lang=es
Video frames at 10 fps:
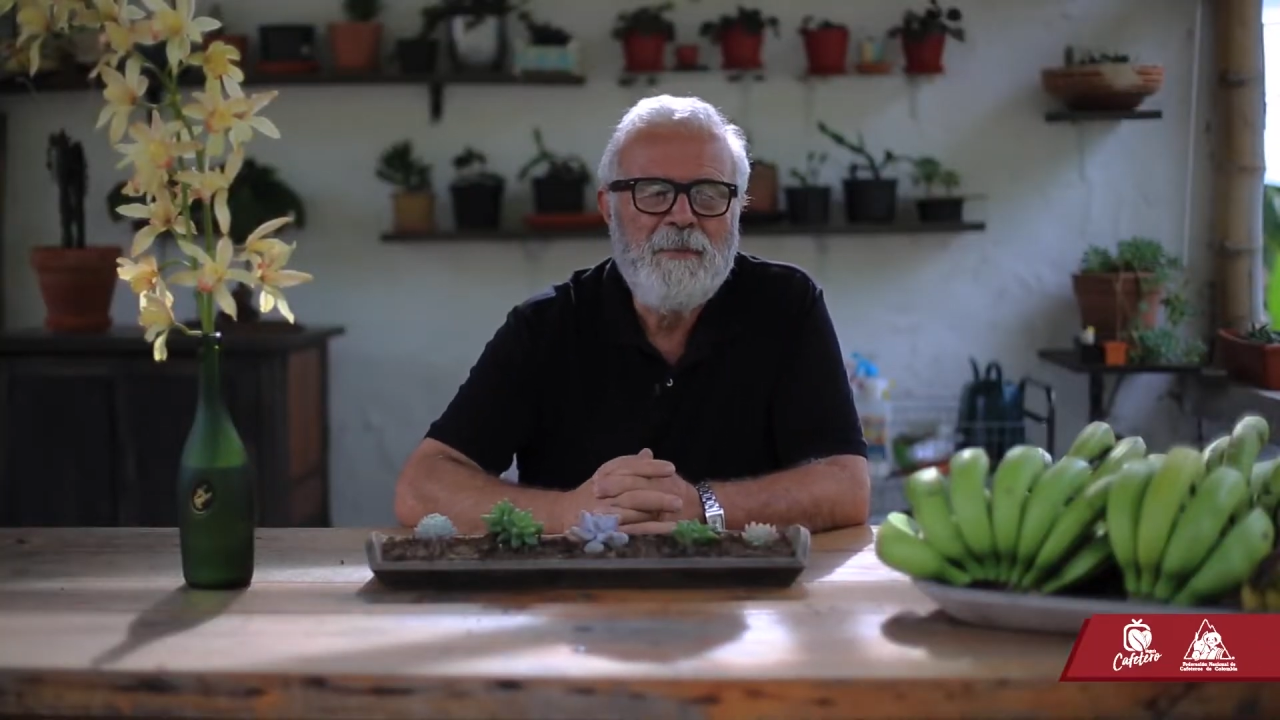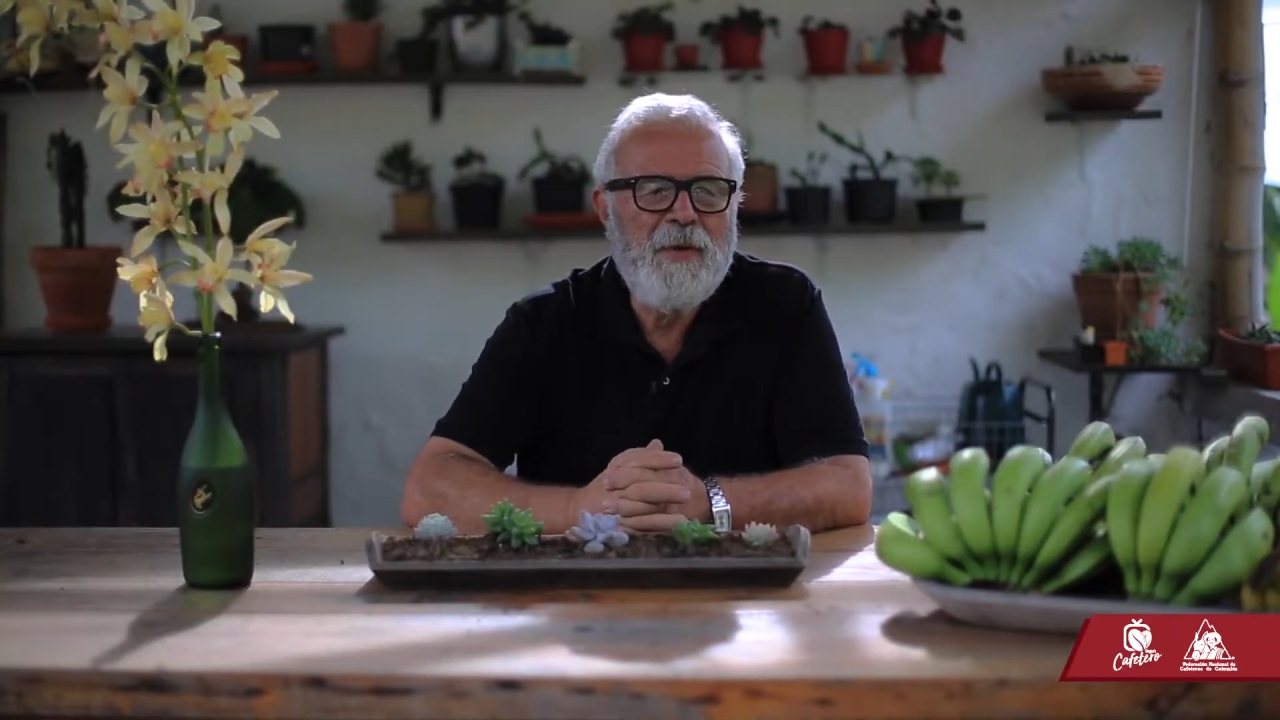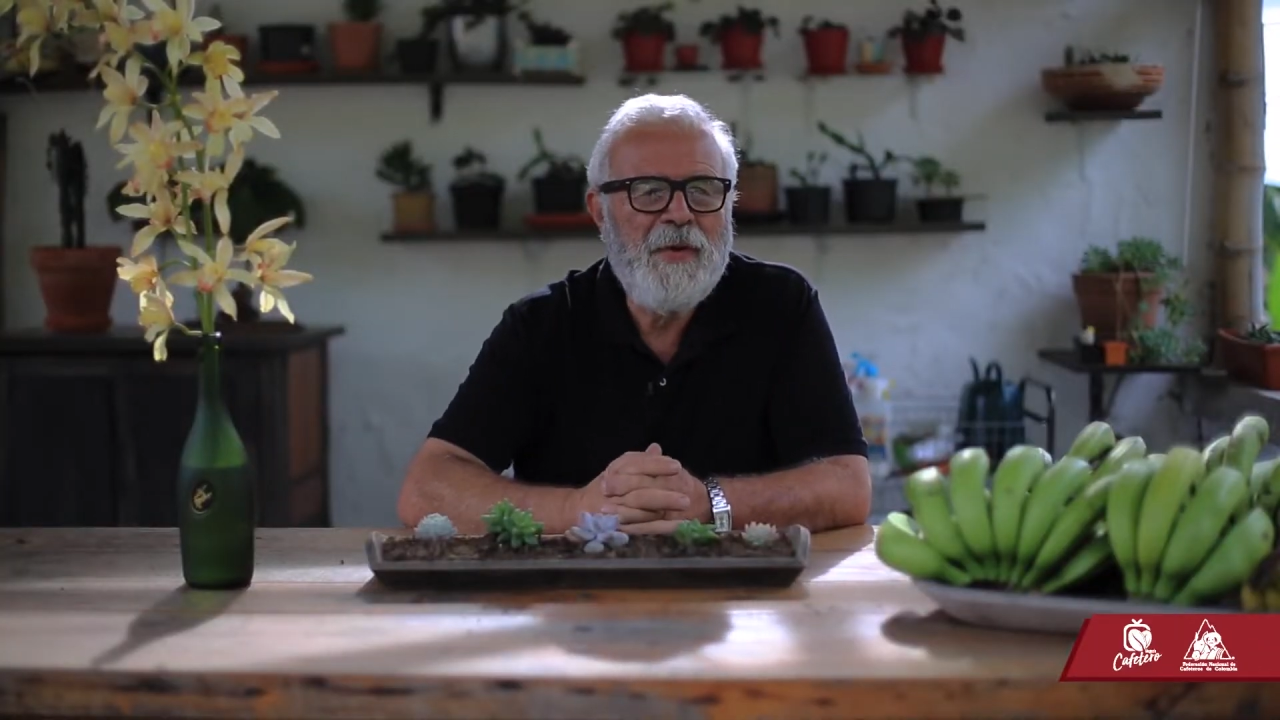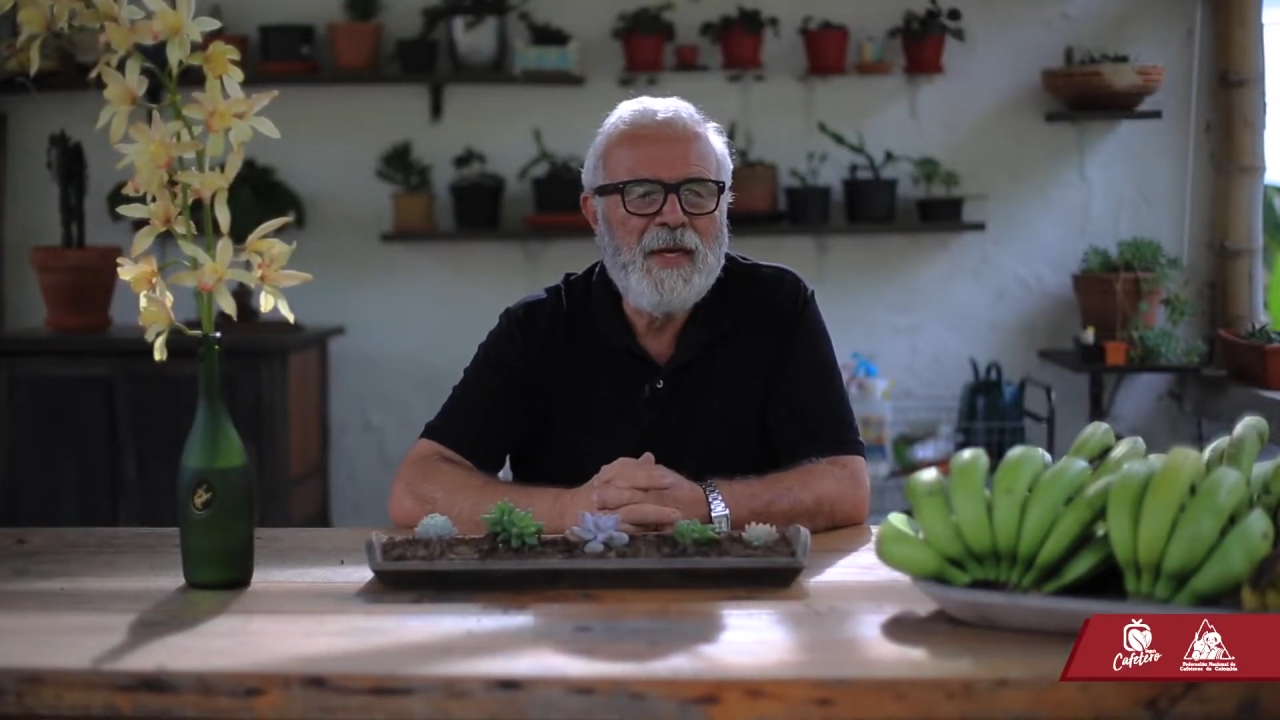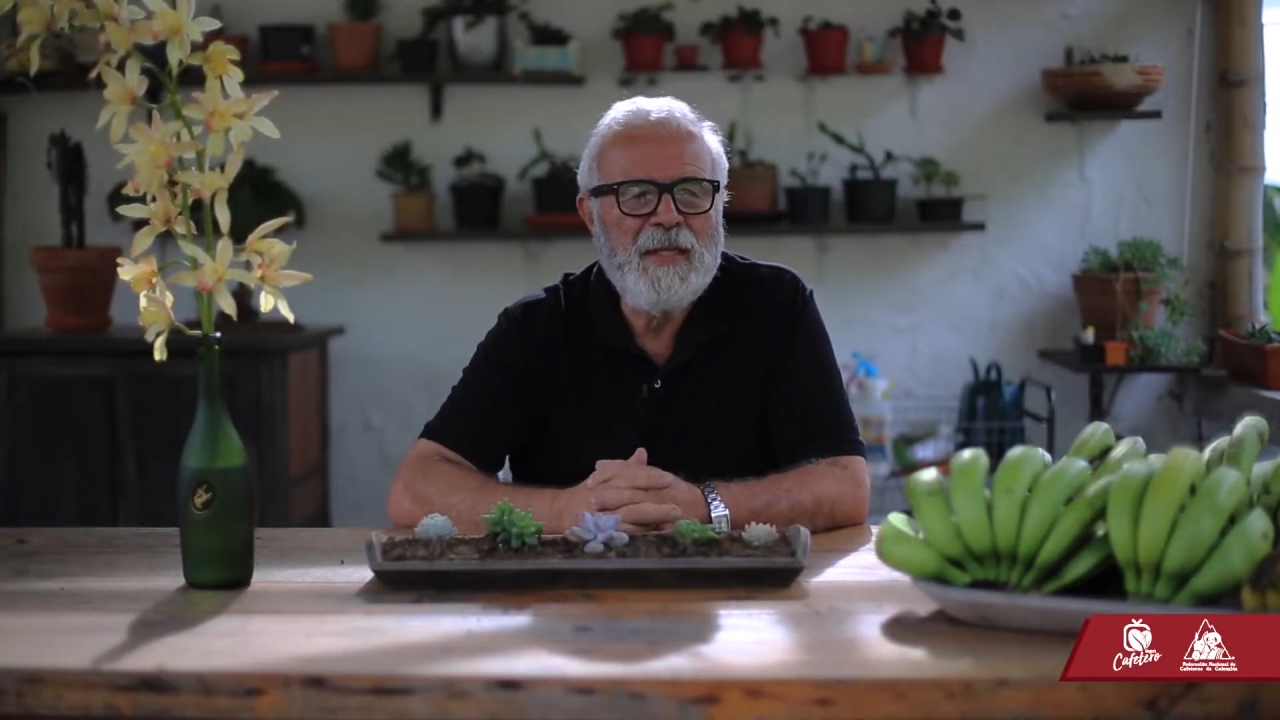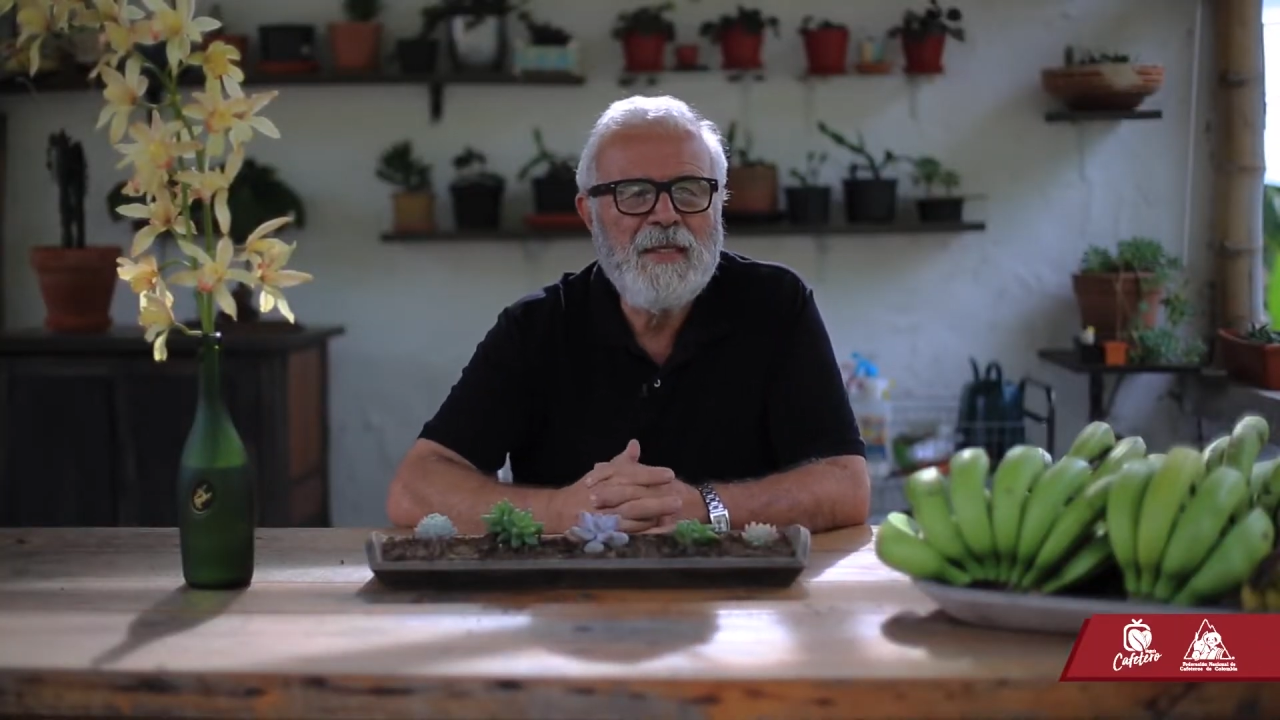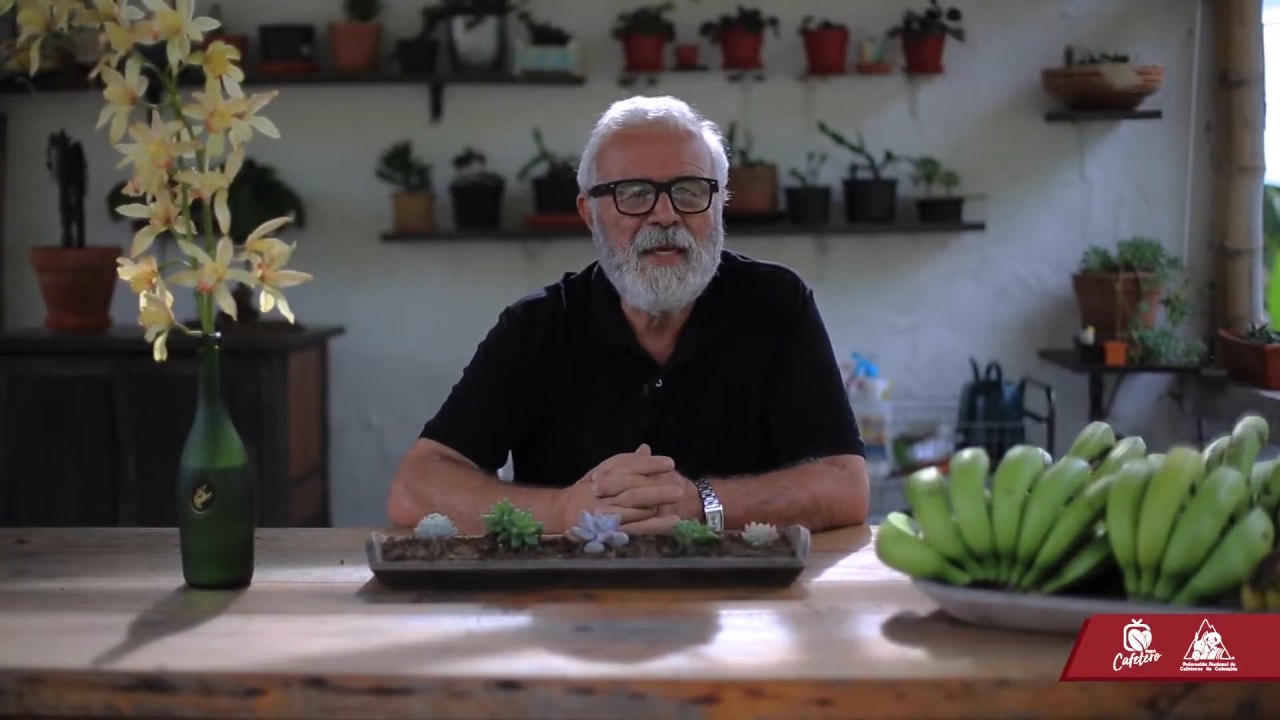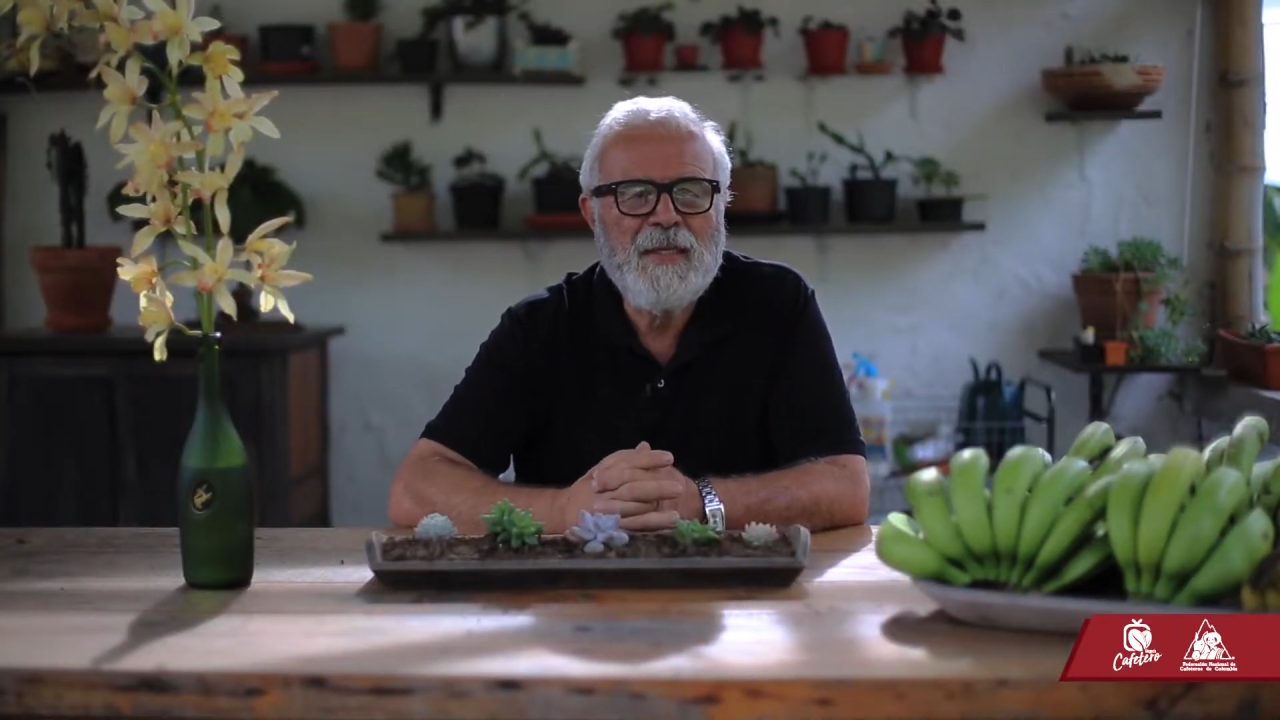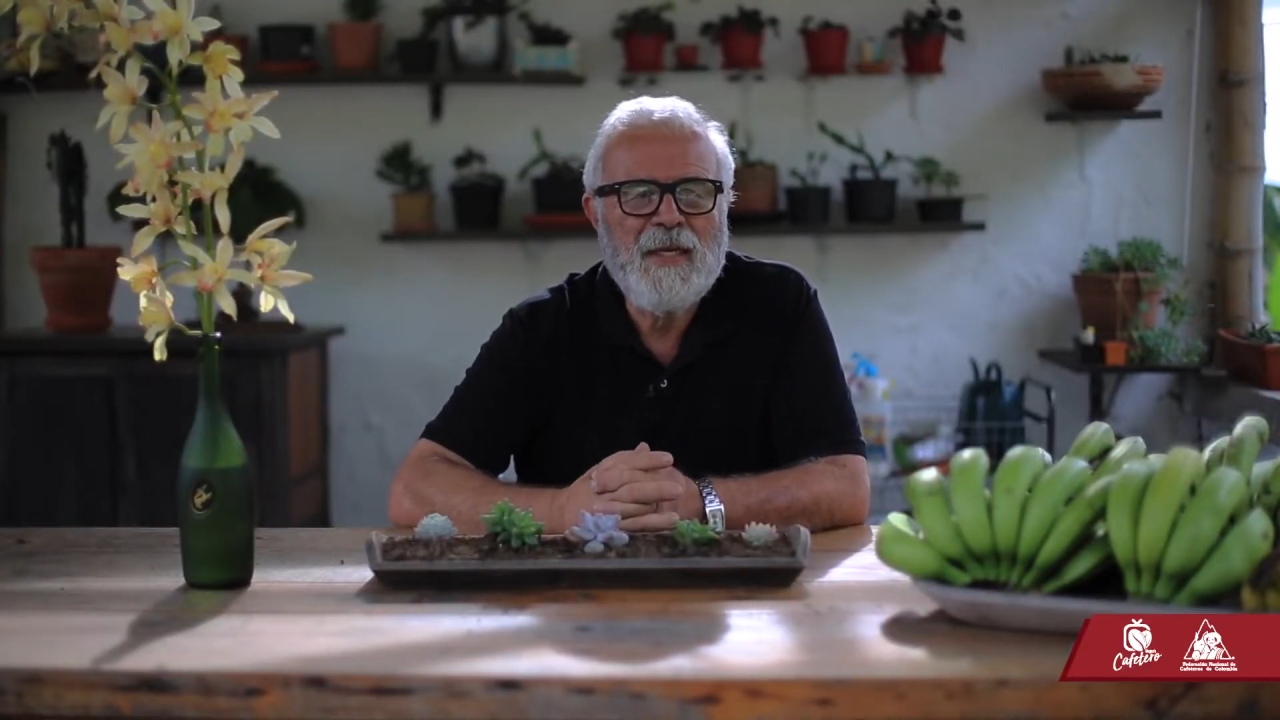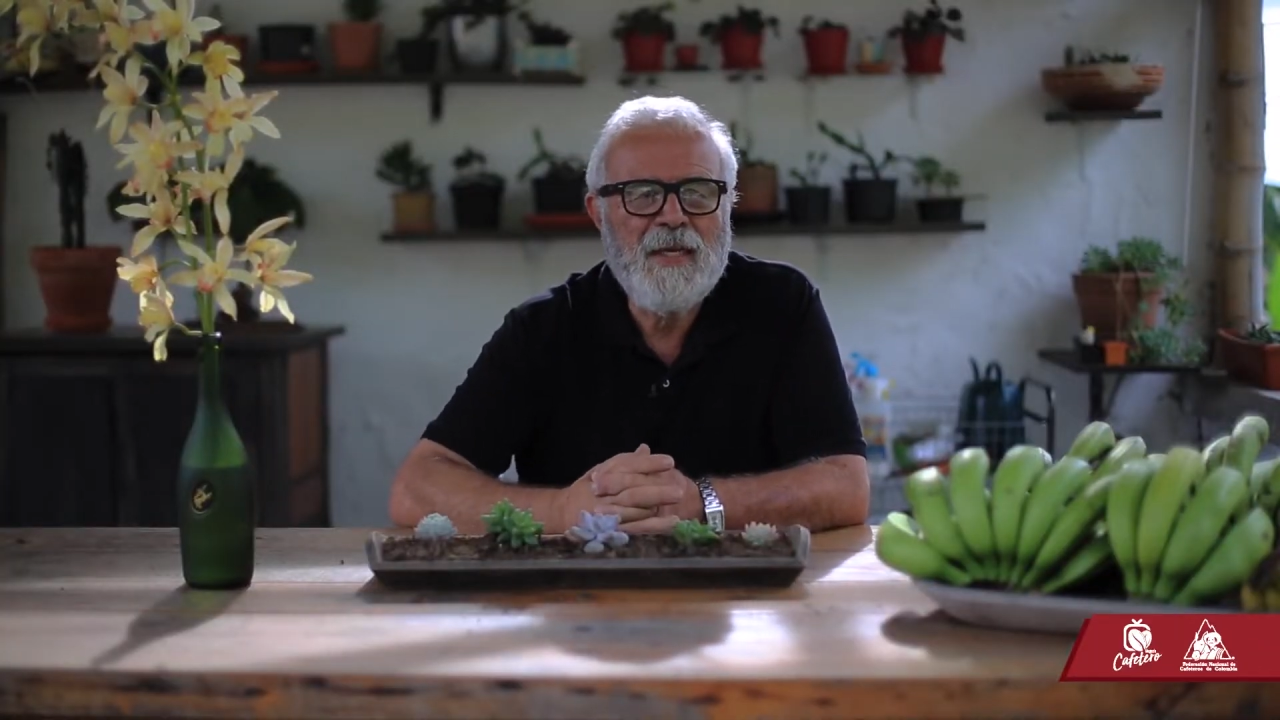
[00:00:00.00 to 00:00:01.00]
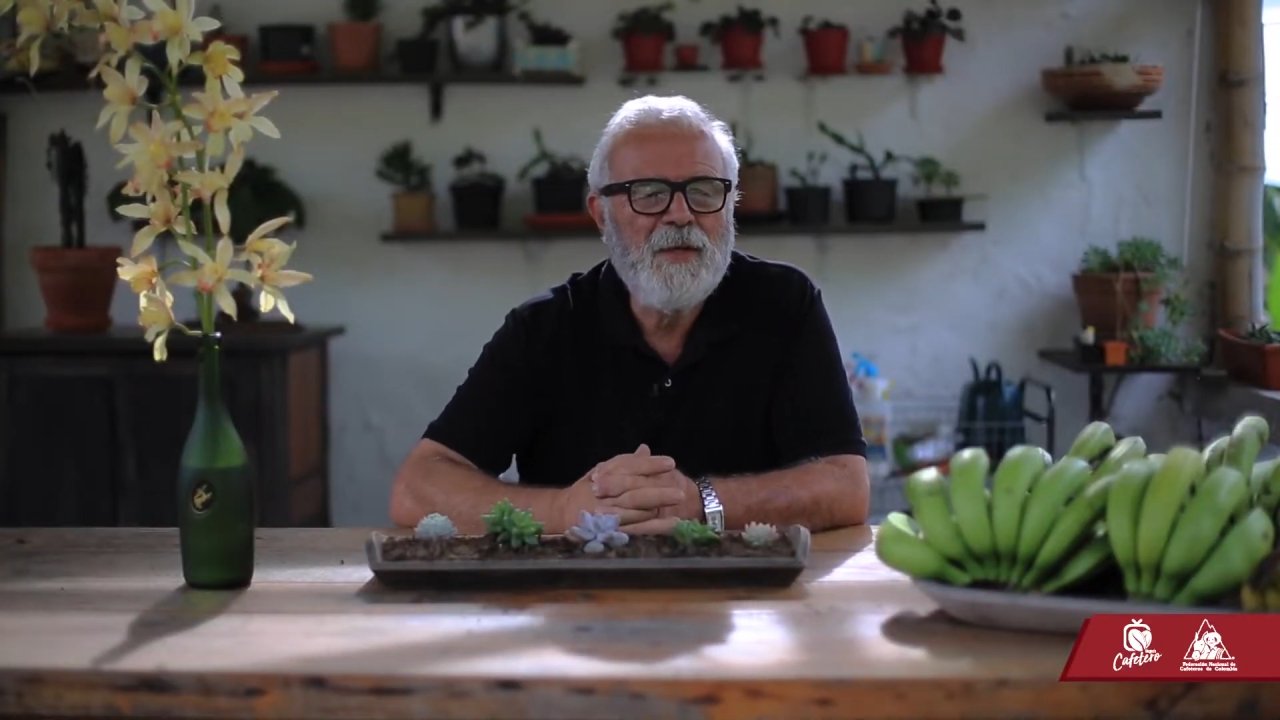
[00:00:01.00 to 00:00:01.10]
vivían en Santa